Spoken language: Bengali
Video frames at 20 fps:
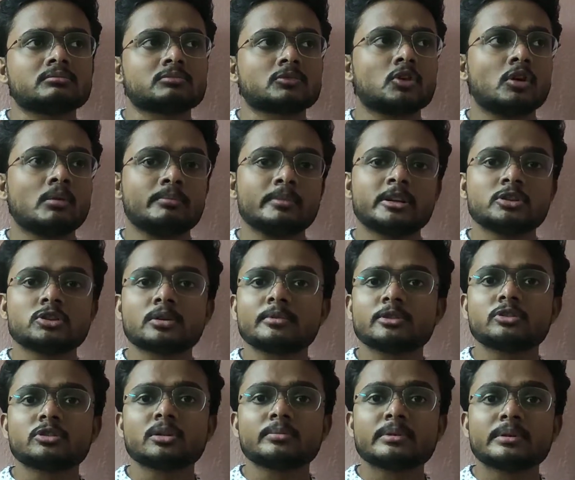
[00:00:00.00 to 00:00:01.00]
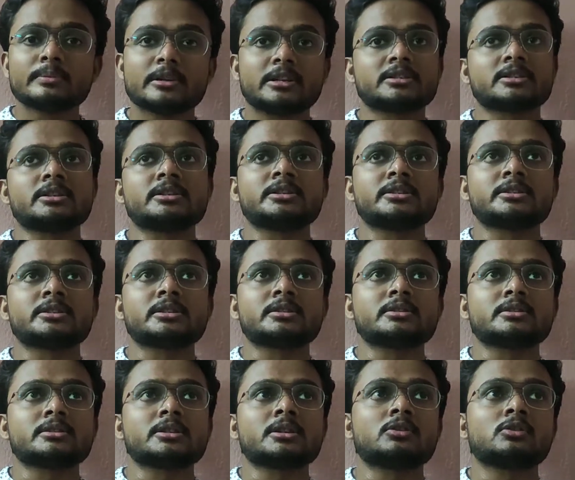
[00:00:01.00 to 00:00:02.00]
গভর্নমেন্ট জবের জন্য প্রিপারেশন নিচ্ছেন
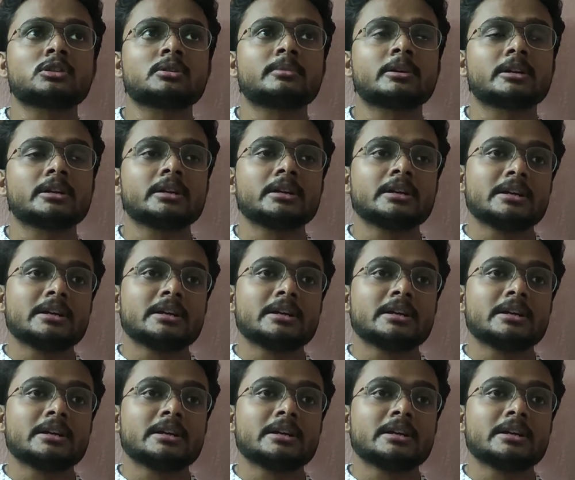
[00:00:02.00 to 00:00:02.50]
সেটা হতে পারে